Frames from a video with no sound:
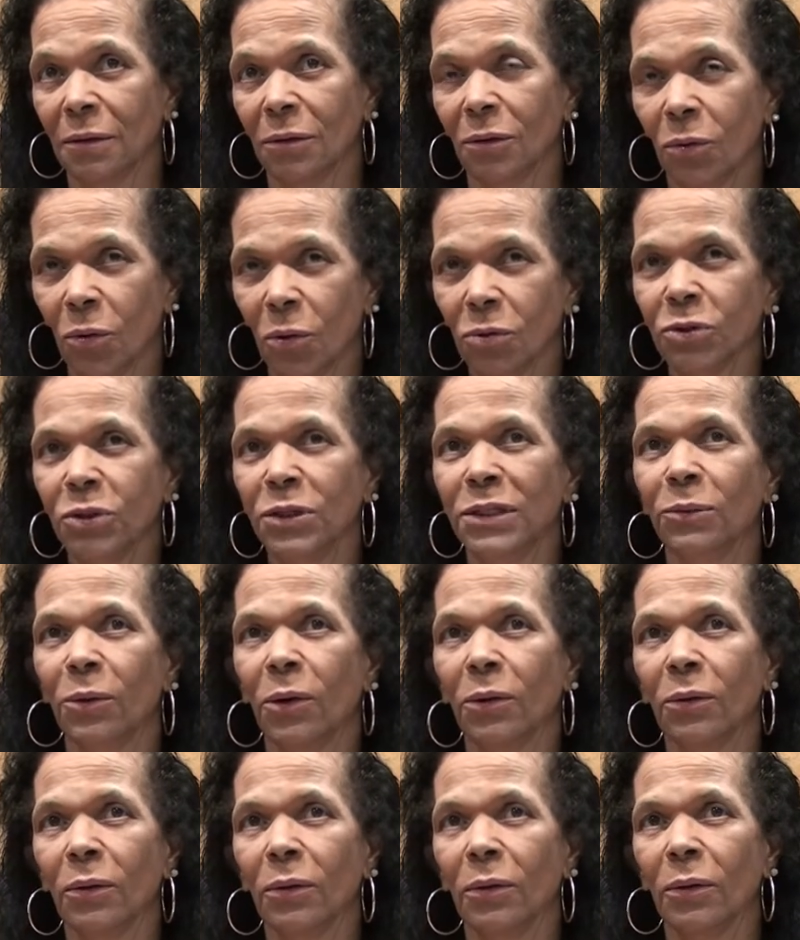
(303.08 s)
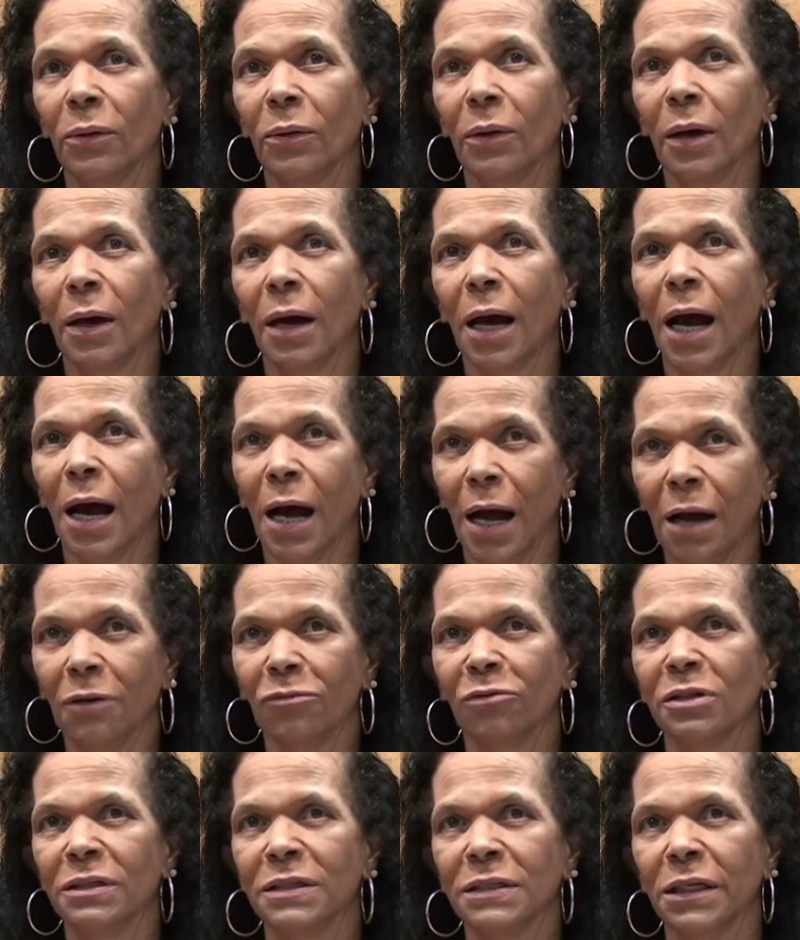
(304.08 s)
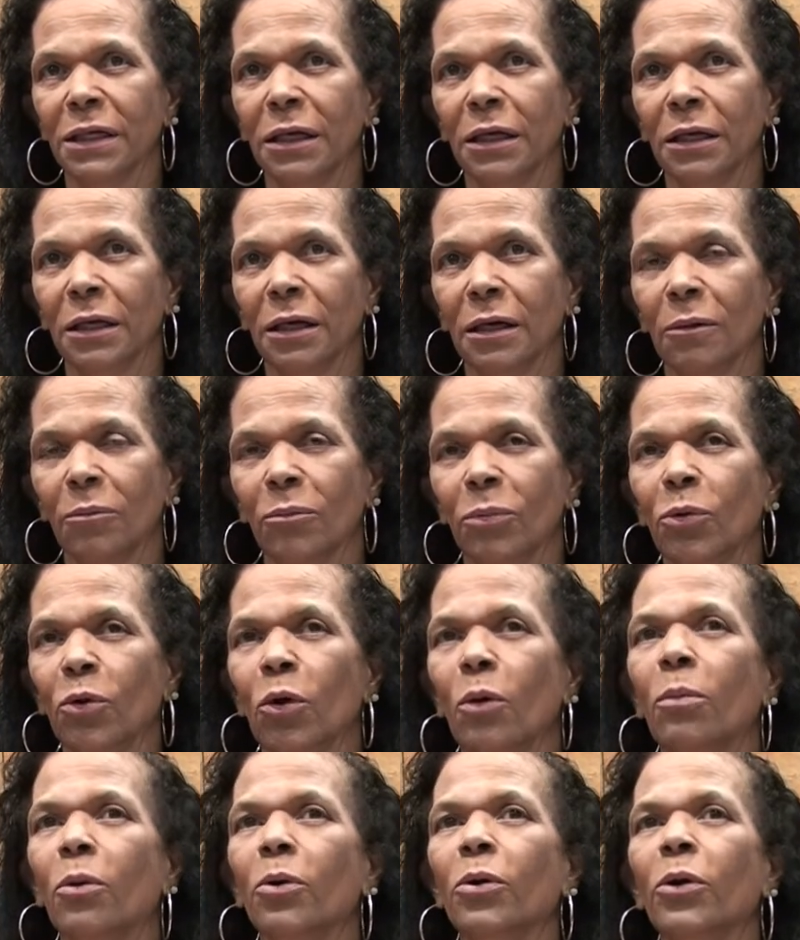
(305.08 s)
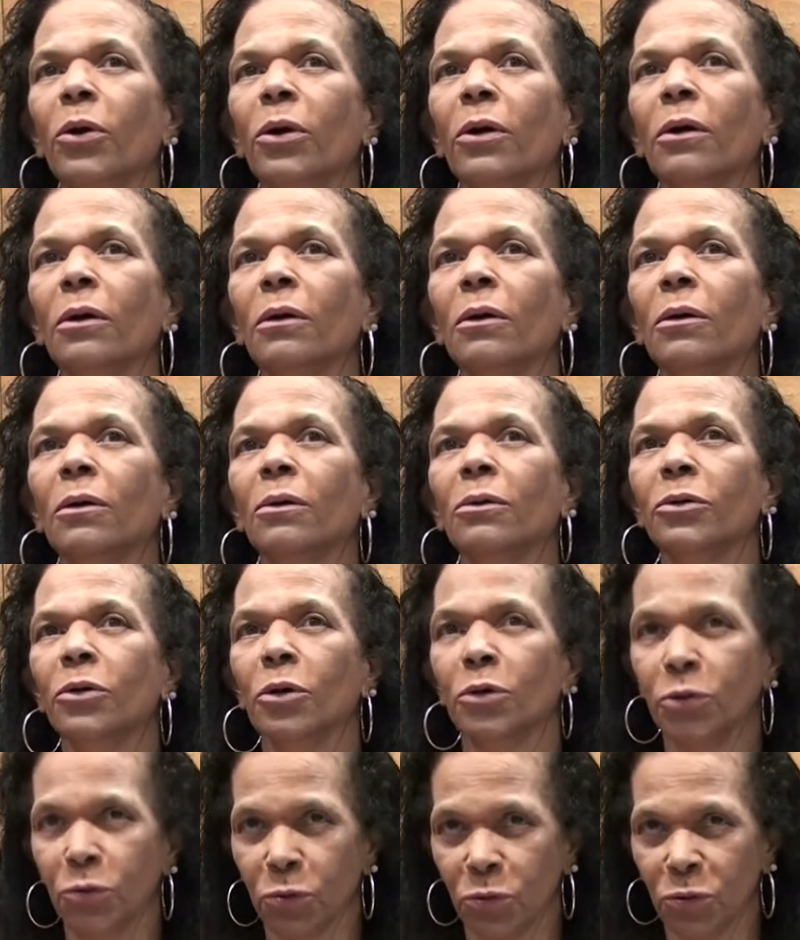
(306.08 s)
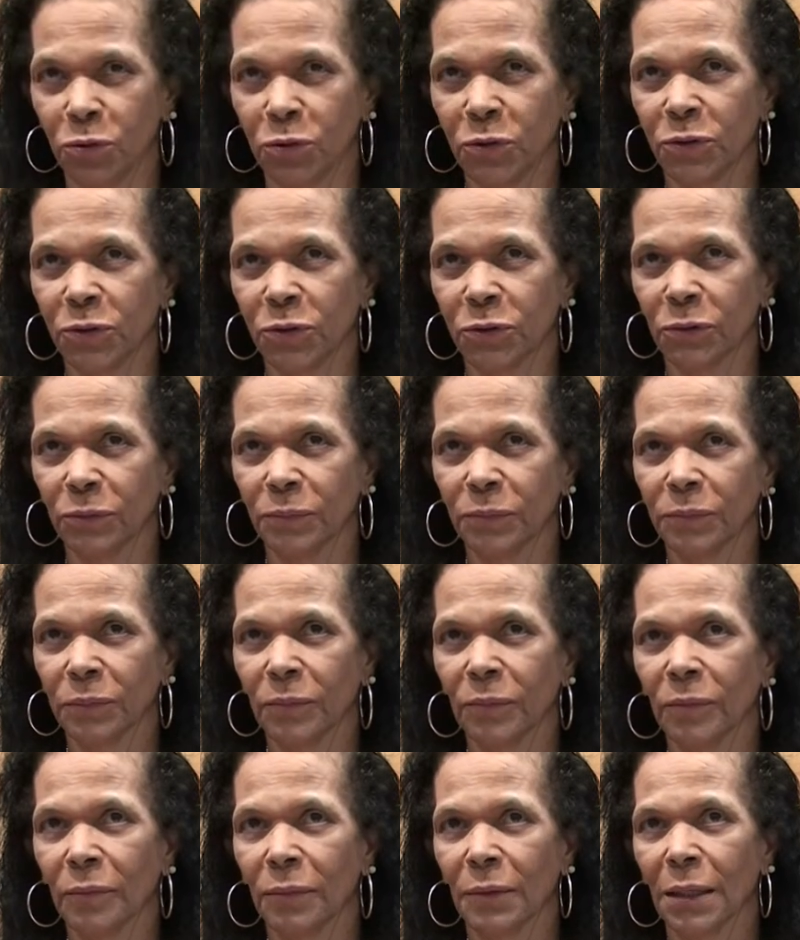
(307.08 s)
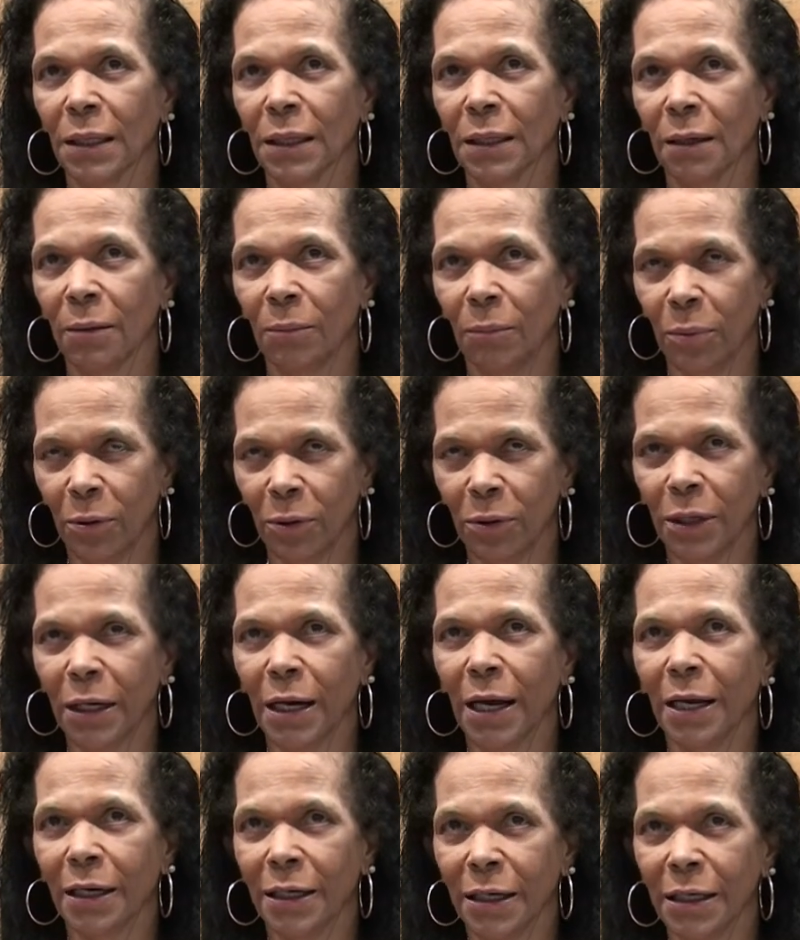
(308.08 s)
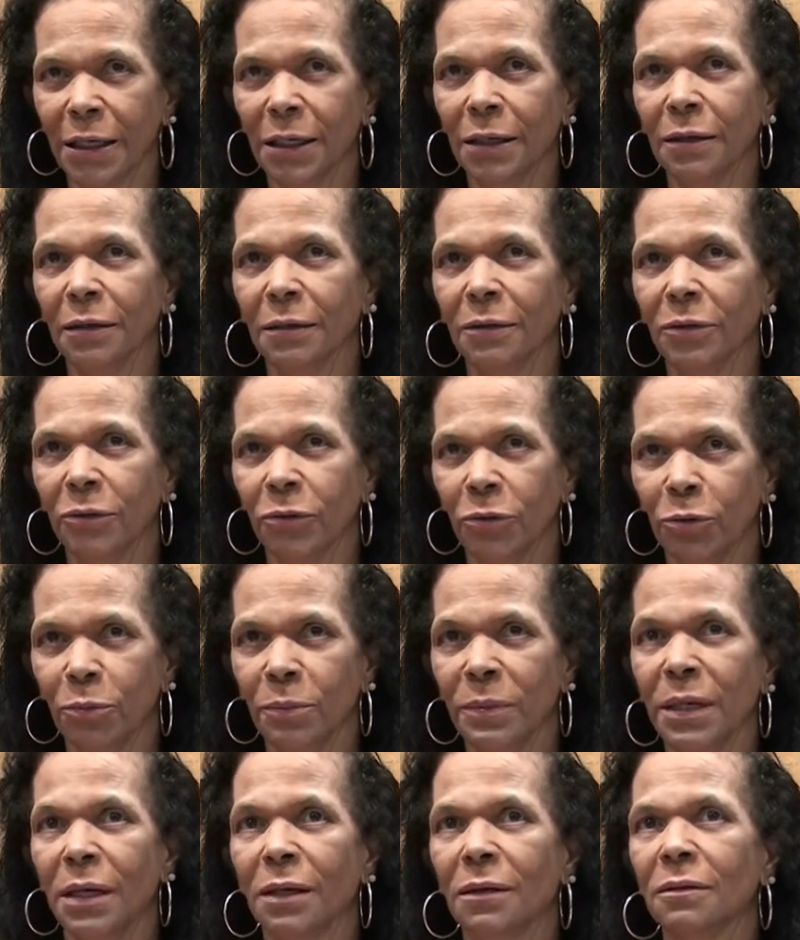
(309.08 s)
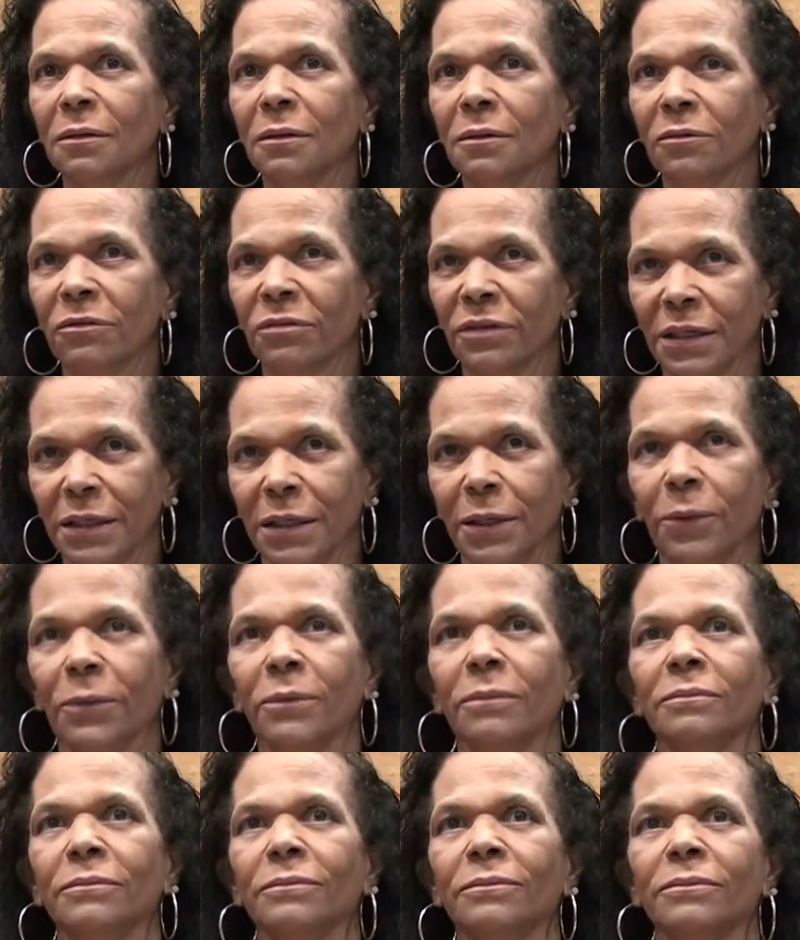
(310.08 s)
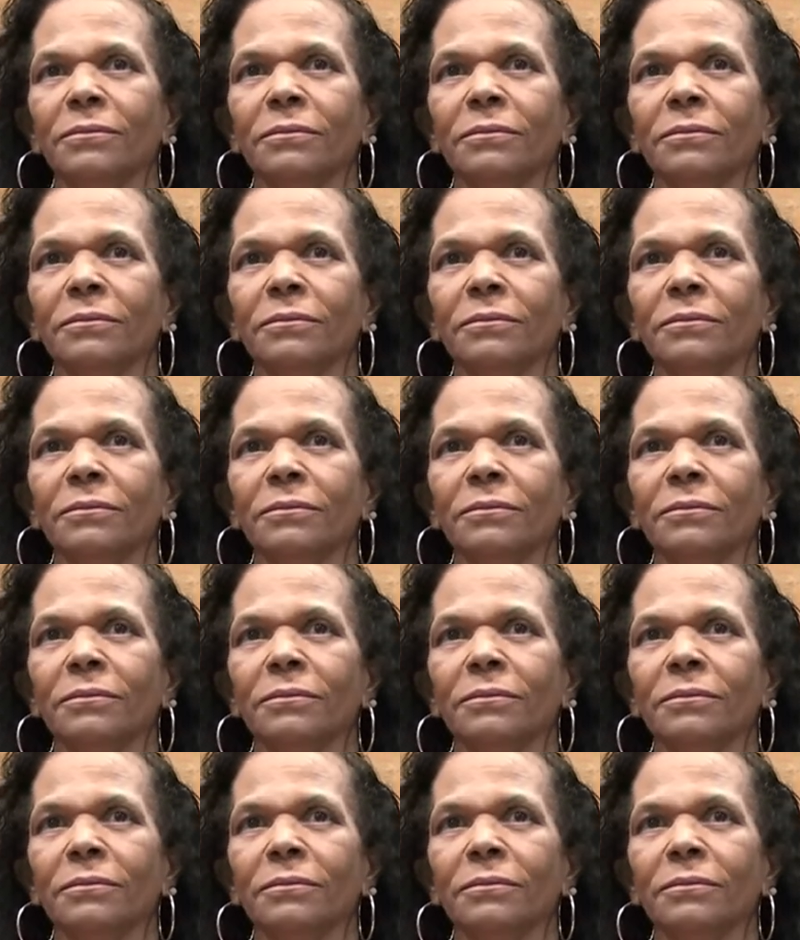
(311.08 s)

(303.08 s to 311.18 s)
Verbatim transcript: Continuons à avancer pour le bonheur de tous. Bonne année 2021.